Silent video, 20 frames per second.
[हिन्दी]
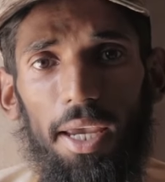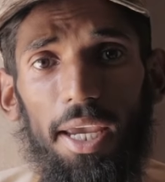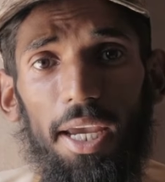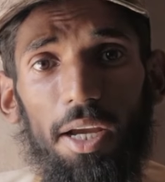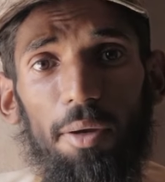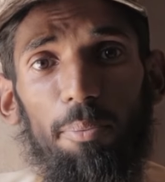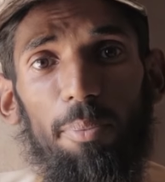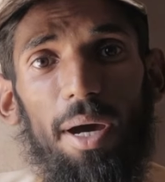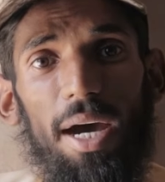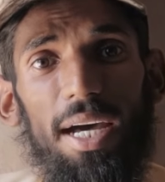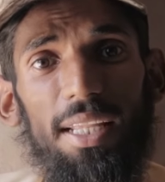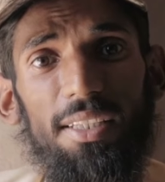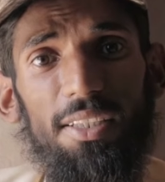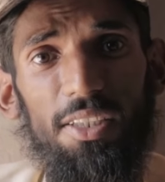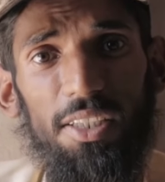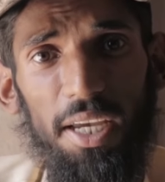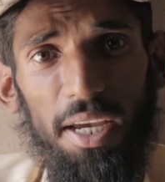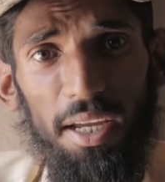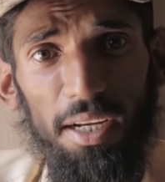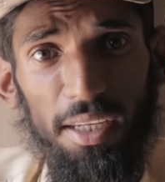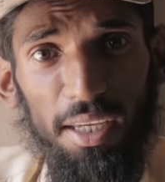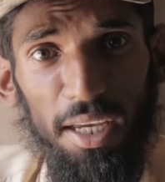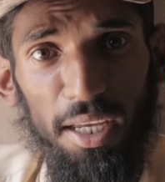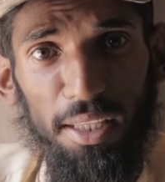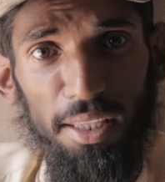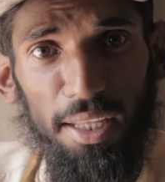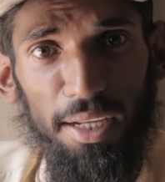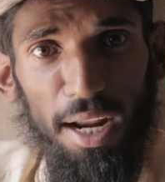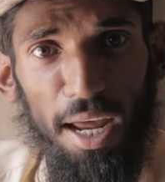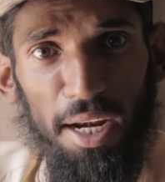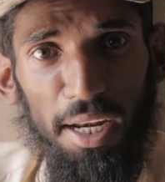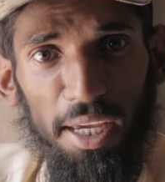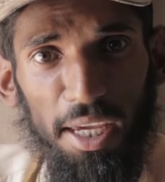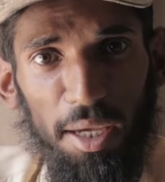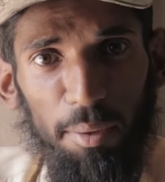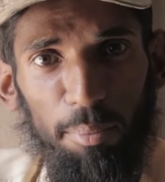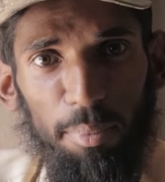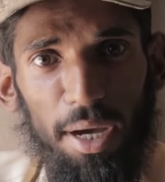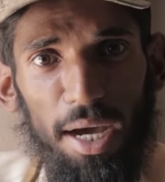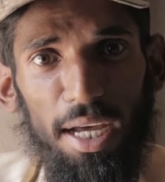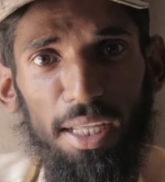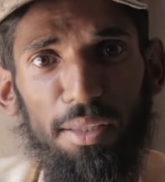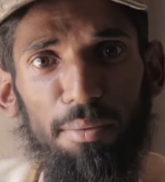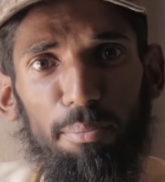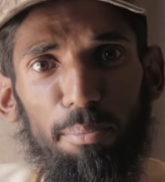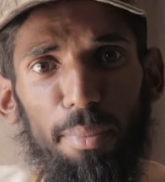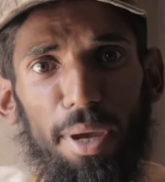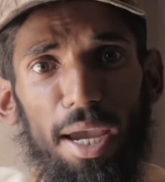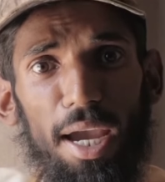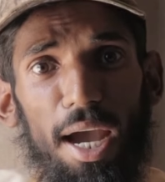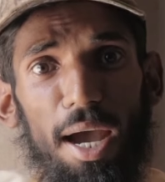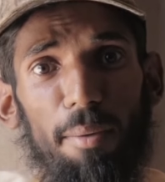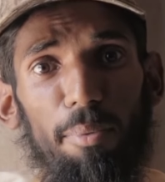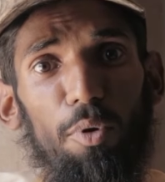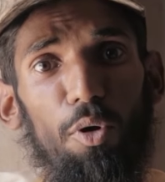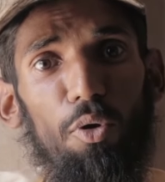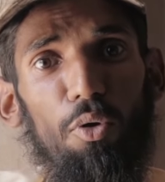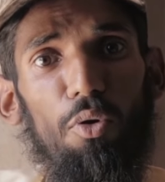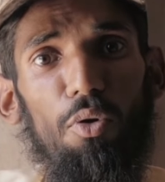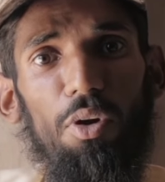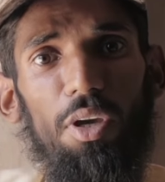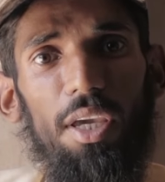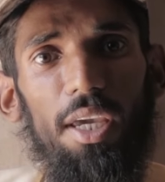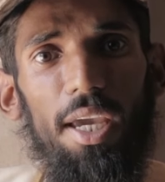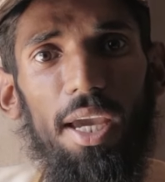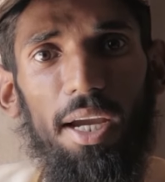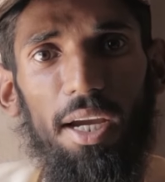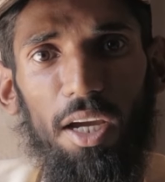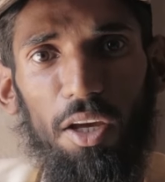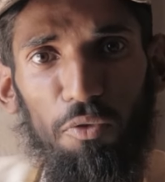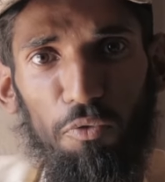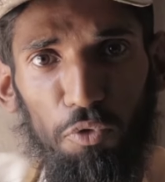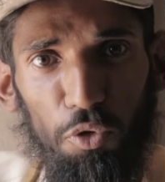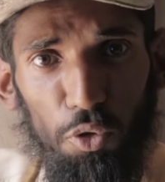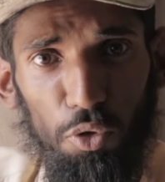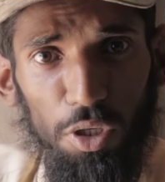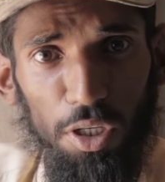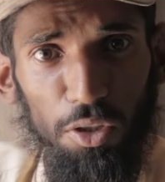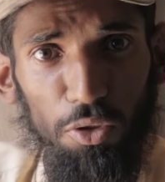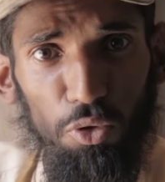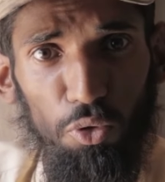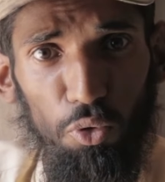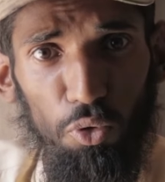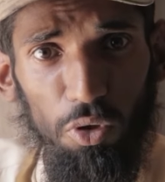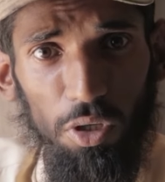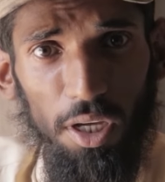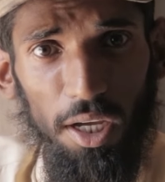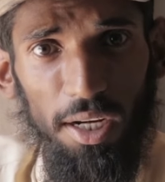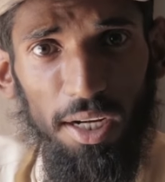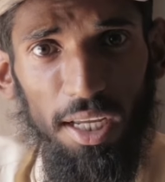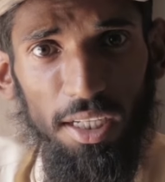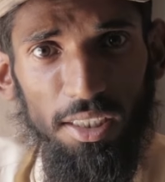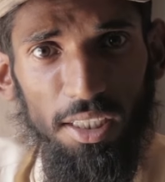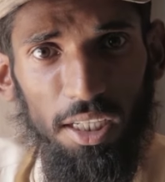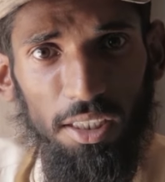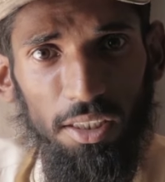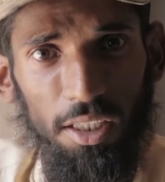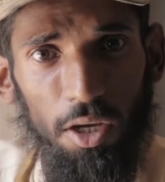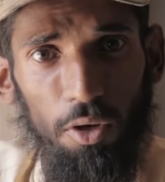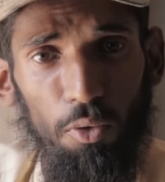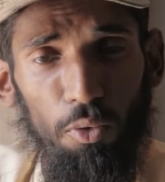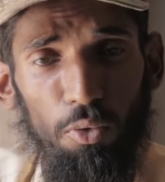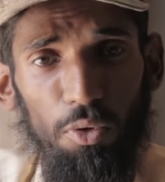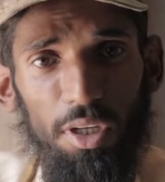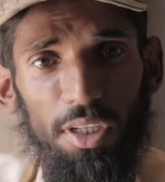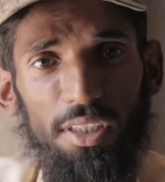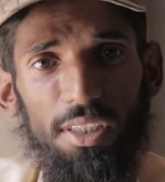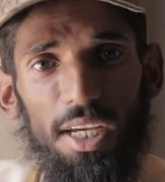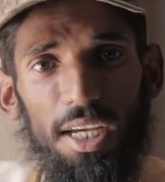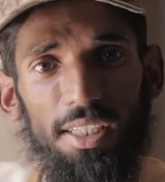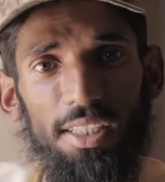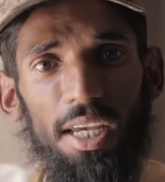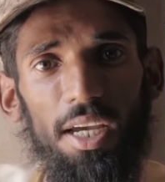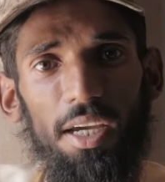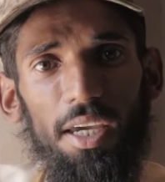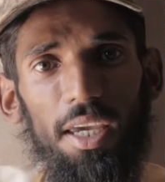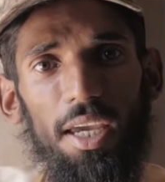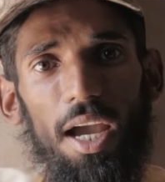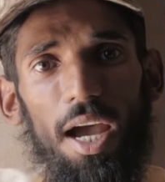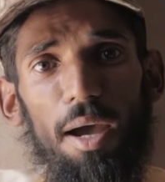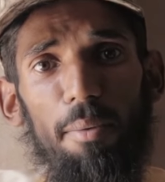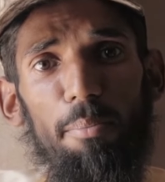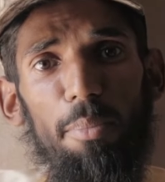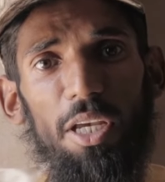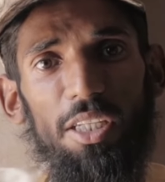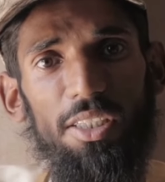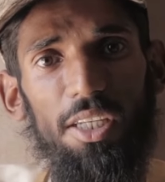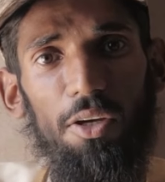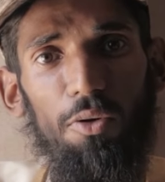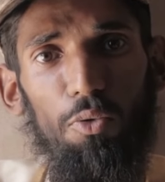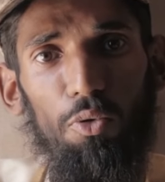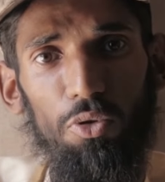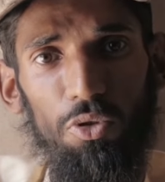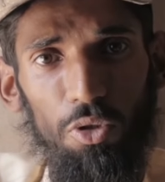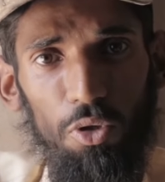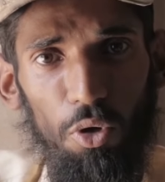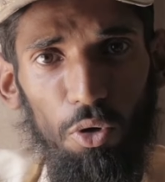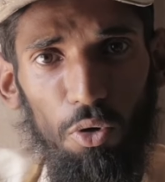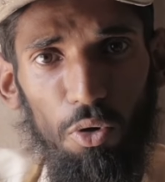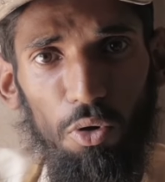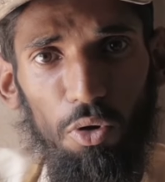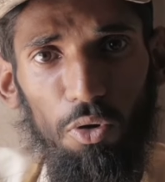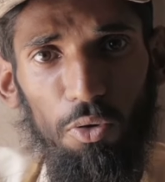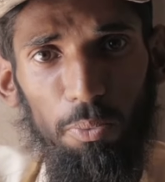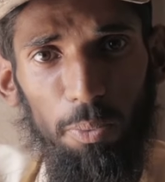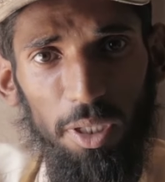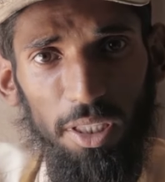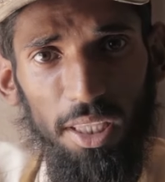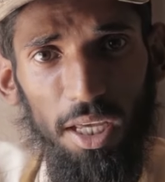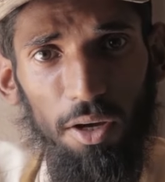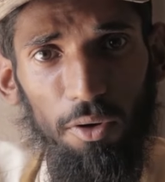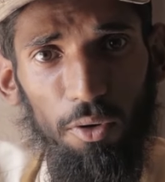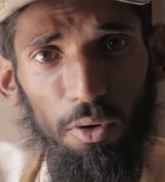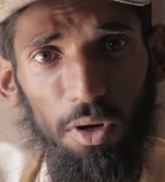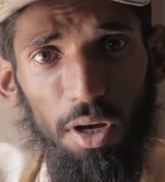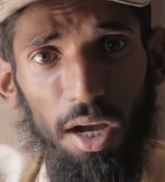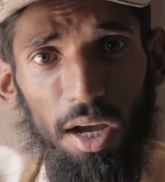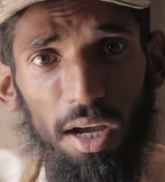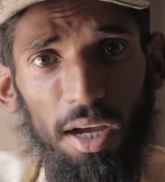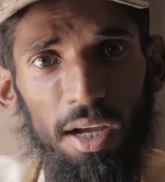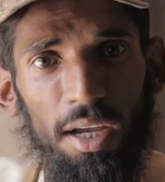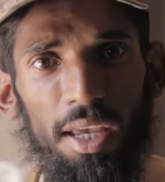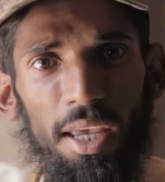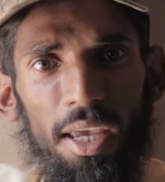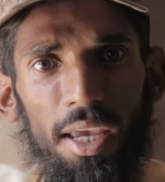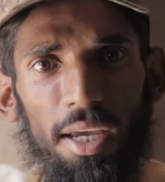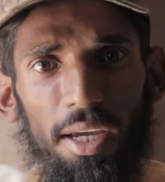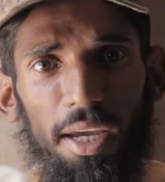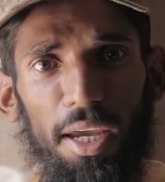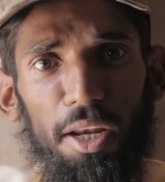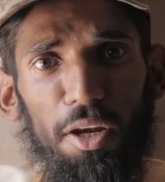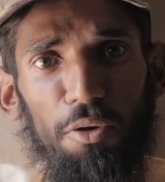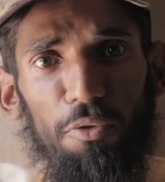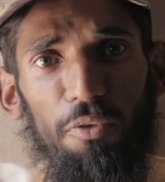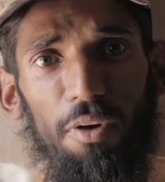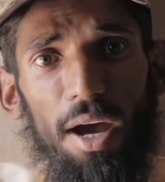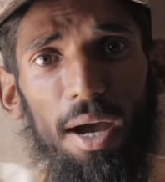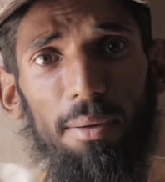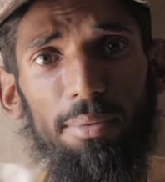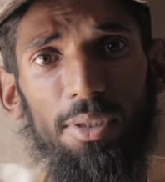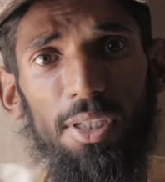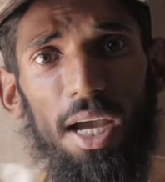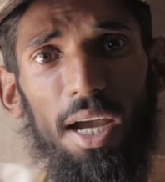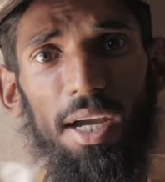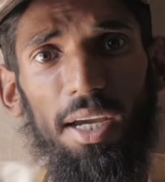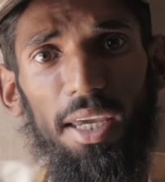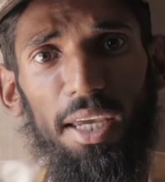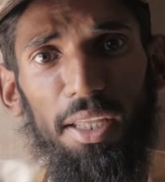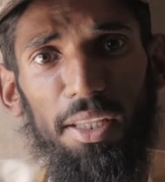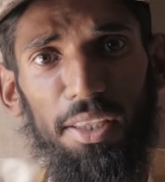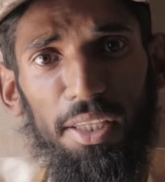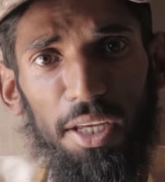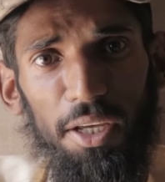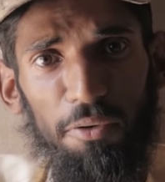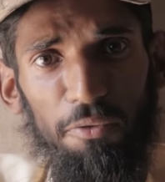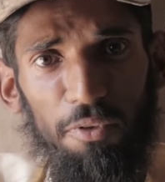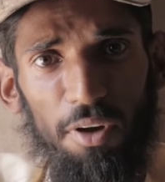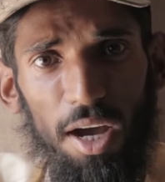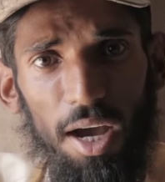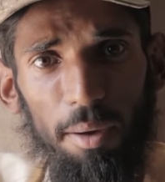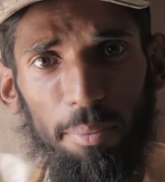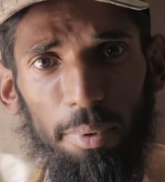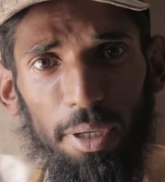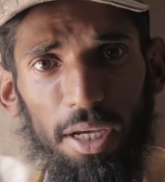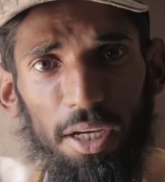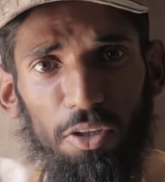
एक बात जहन के अंदर आने के बाद मैं आप लोगों की एक कंफ्यूजन दूर करना चाहता हूं कि जैसा कि आप में से कुछ लोगों को पता होगा कि नवाब शाह के अंदर वहां पे